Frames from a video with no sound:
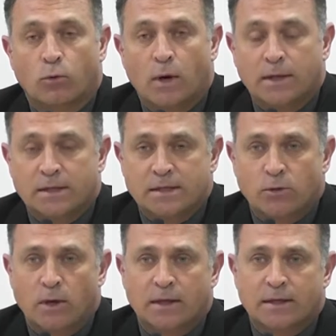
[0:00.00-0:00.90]
quantas e
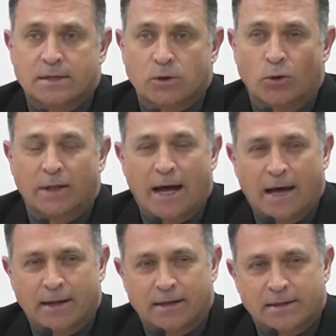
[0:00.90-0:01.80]
quantas
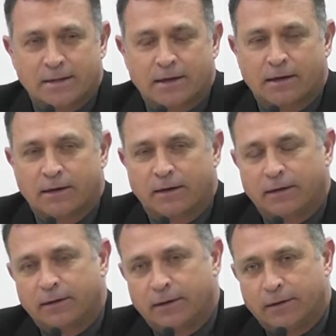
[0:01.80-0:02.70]
rodadas de,
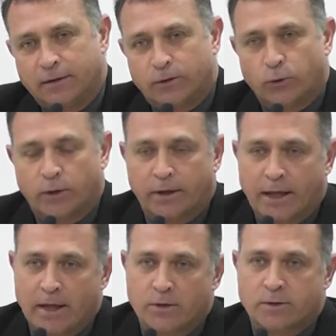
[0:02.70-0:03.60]
de, de, de,
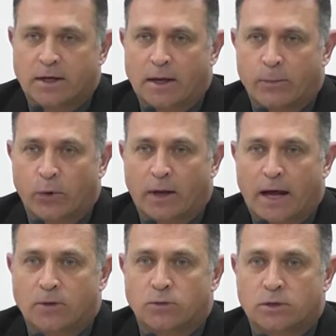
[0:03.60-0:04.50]
torneios, de
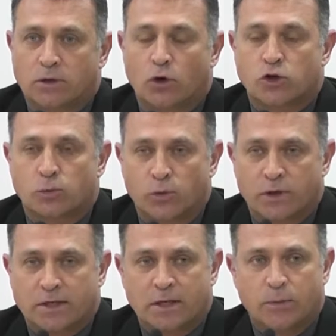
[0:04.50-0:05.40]
campeonatos em nosso
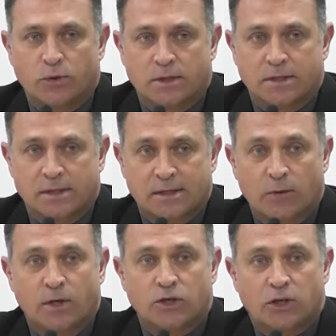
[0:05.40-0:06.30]
município
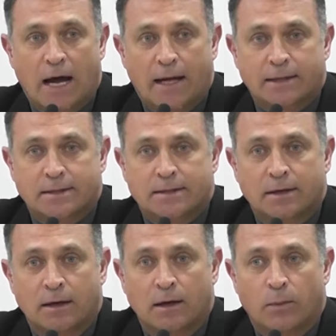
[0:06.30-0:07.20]
são
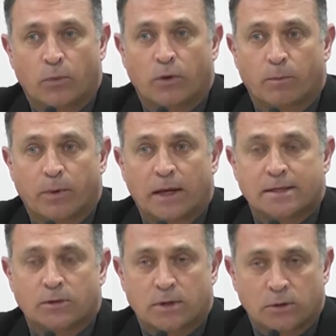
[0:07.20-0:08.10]
adiadas por, pela
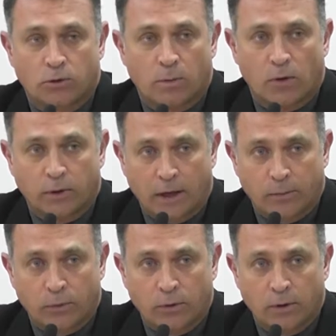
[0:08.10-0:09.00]
situação do mau
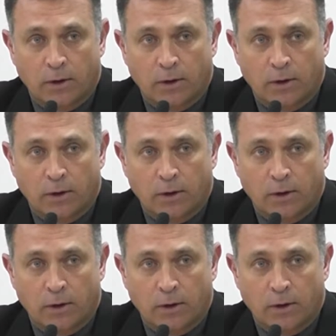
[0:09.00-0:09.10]
tempo.